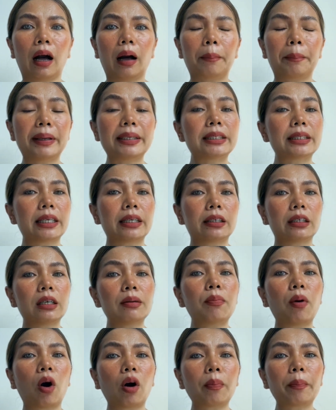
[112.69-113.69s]
เป็นสิ่งที่
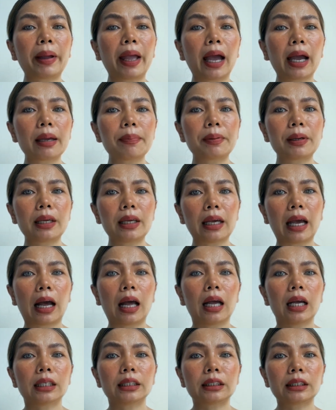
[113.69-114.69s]
บล็อกไม่ให้พี่
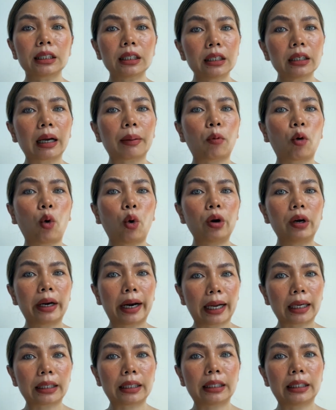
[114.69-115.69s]
เจอกับคนรั
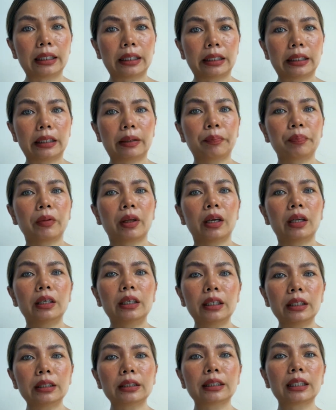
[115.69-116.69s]
กดีๆห
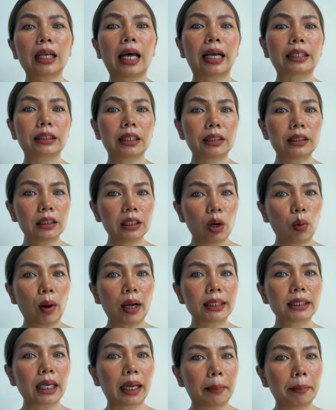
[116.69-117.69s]
นึ่งฉันอาจจะเชื่อว่า
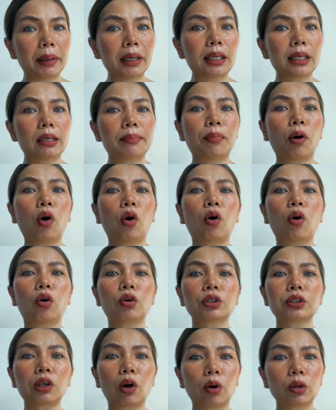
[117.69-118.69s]
ฉันไม่ดีพอ
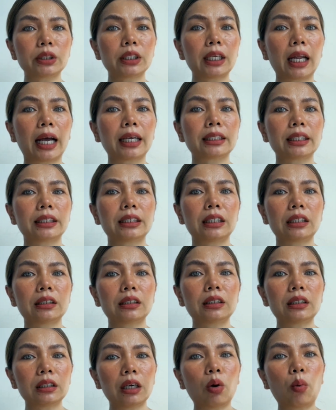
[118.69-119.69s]
สองฉันอาจจะ
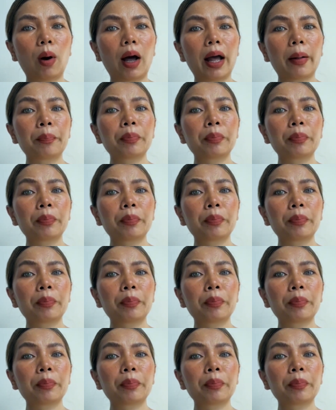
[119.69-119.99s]
เชื่อว่า